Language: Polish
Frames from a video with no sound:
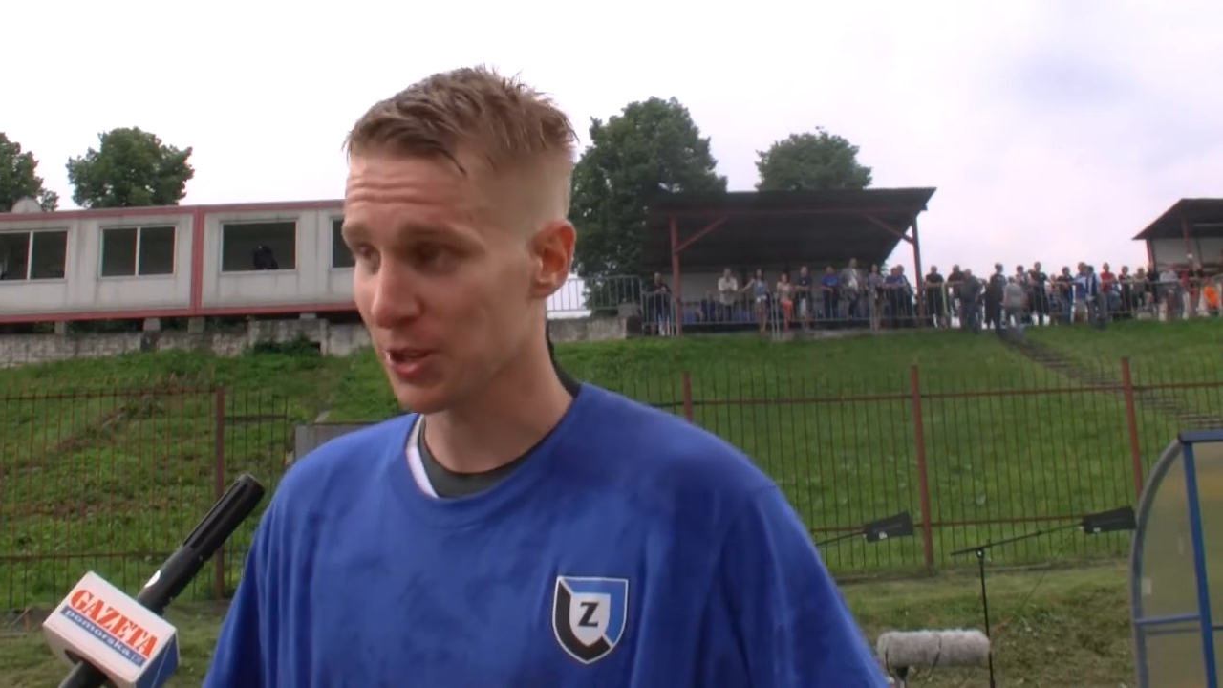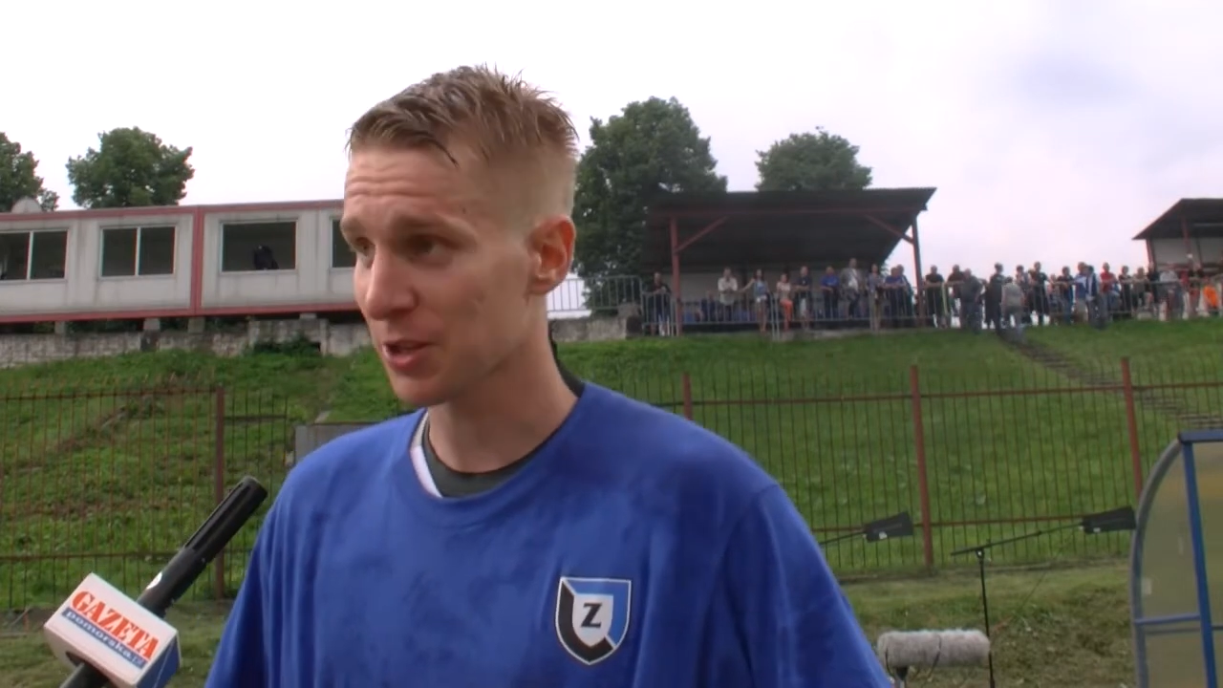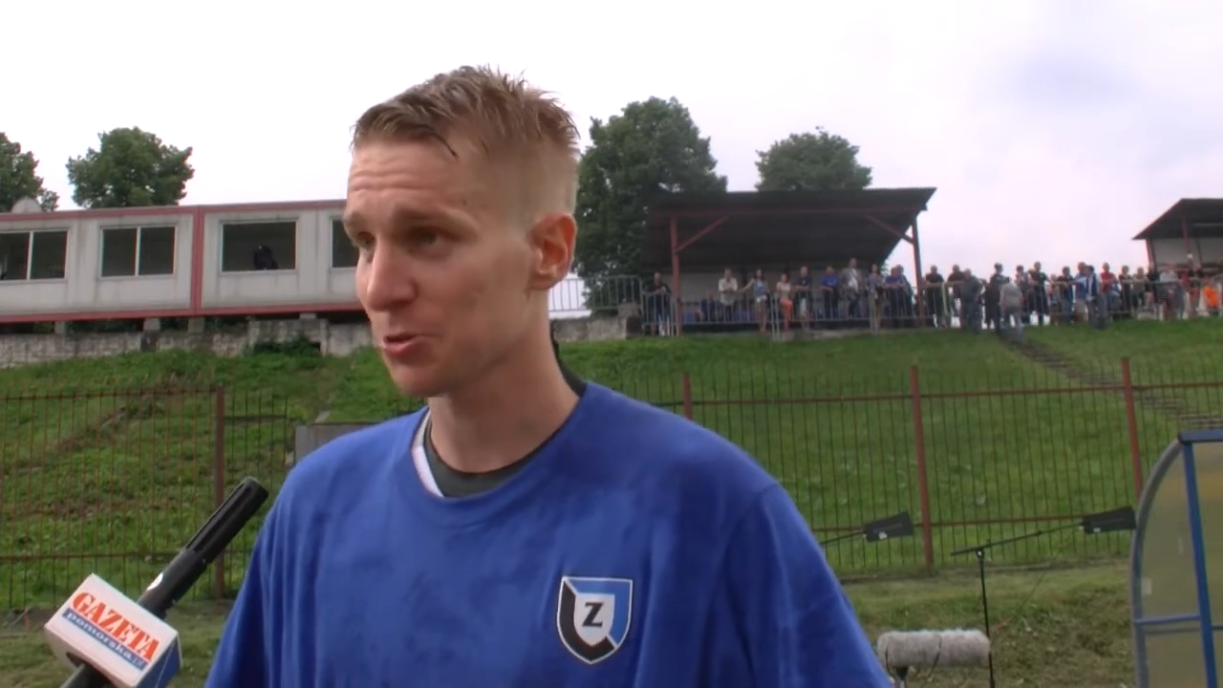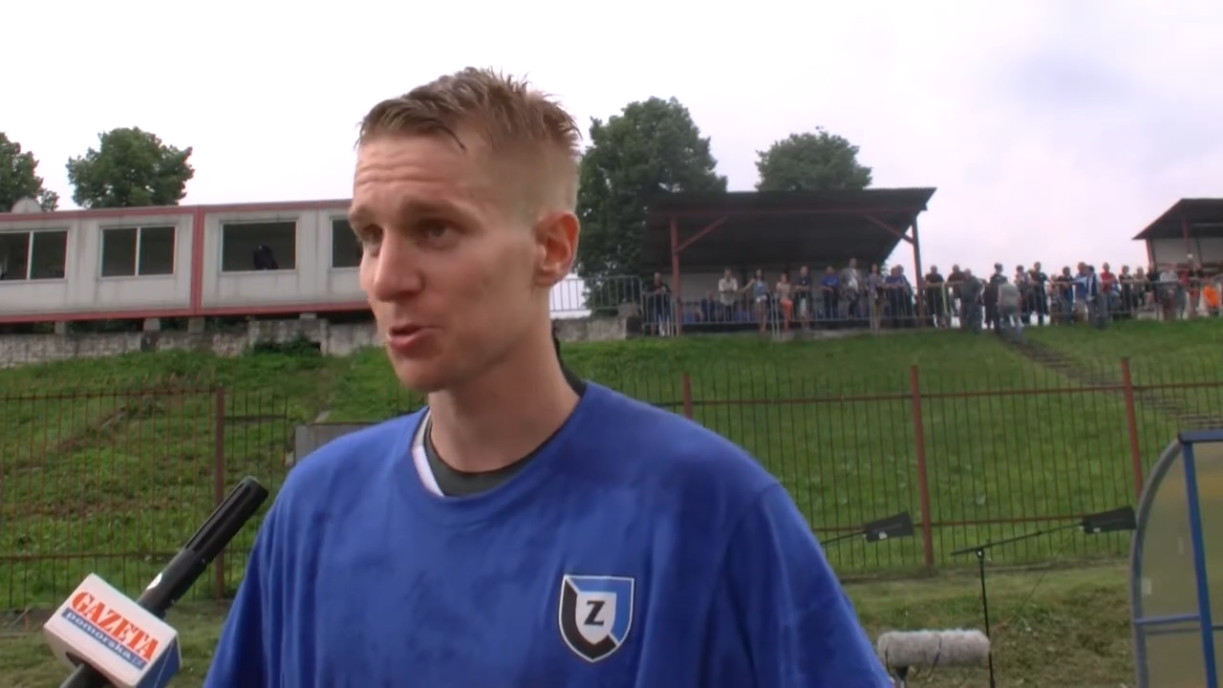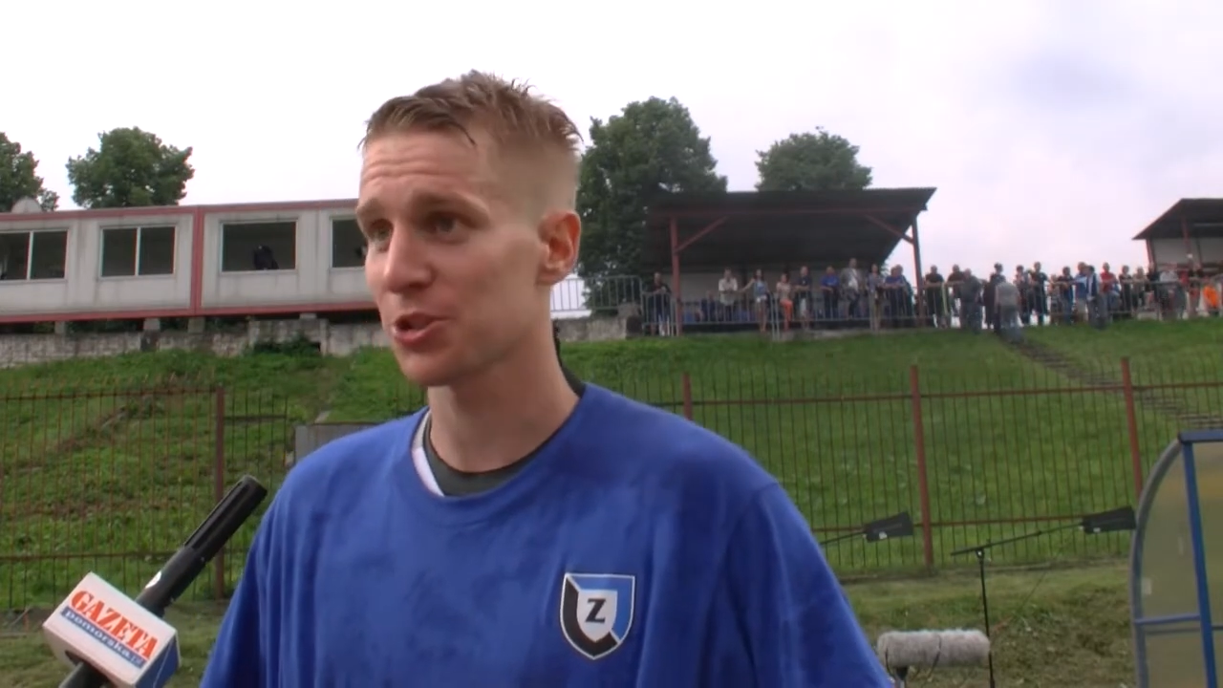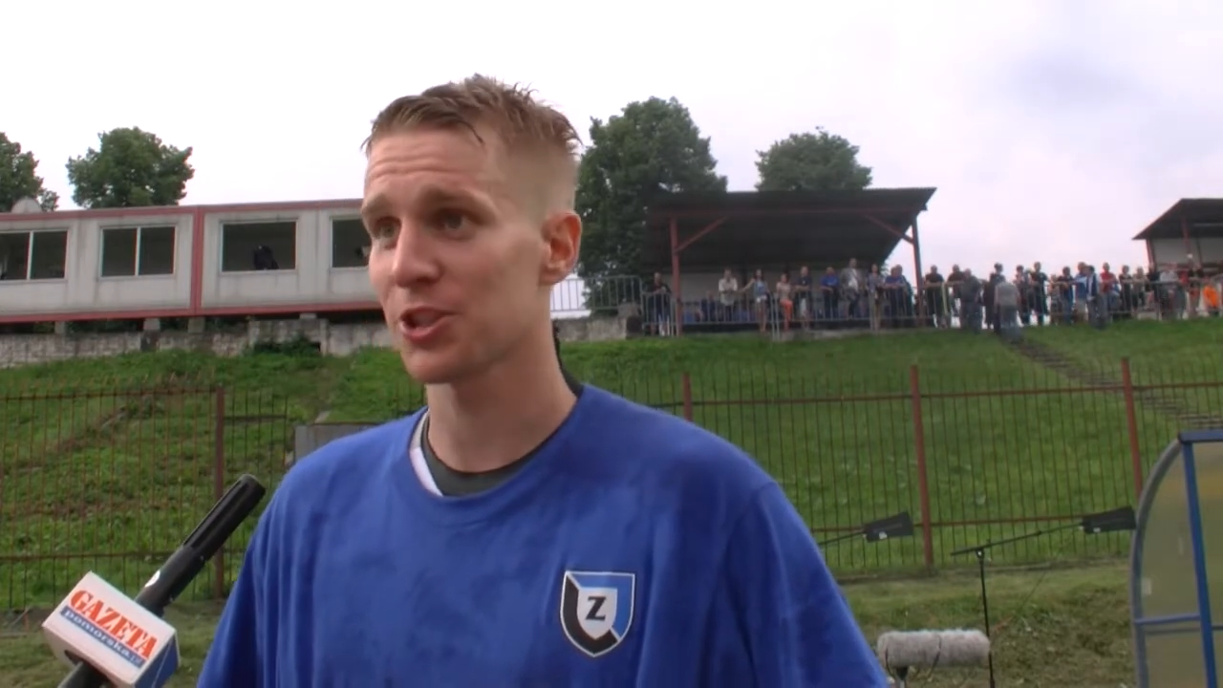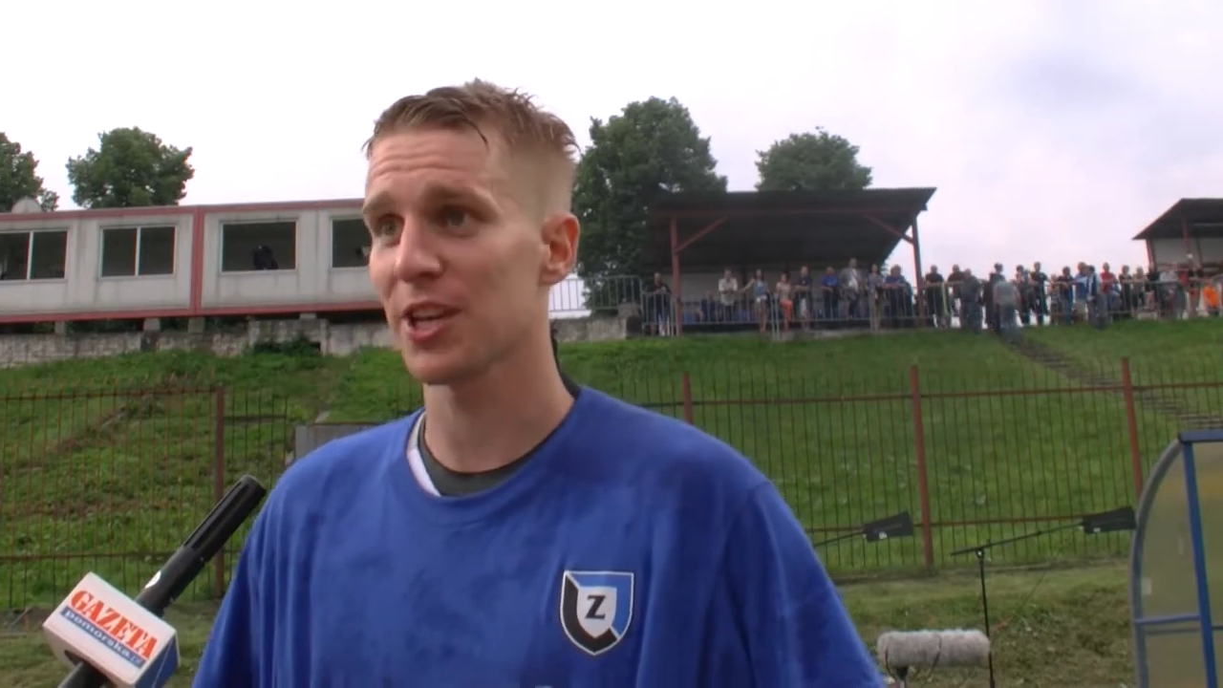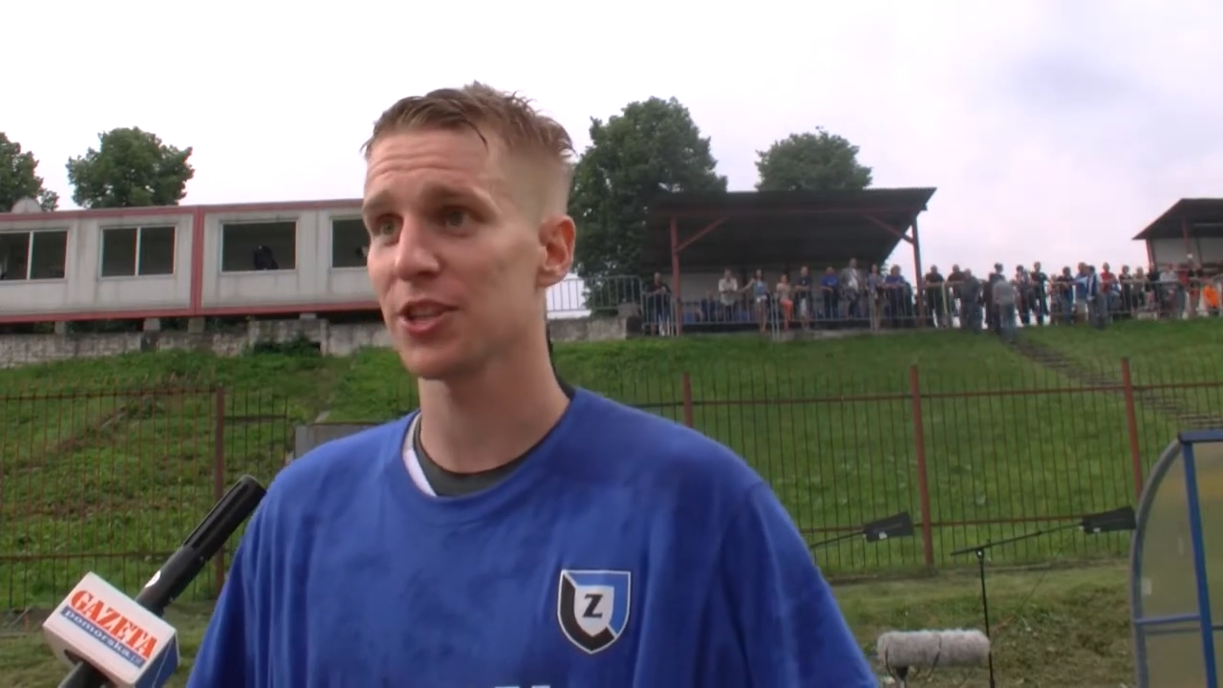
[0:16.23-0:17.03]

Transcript: jako drużyna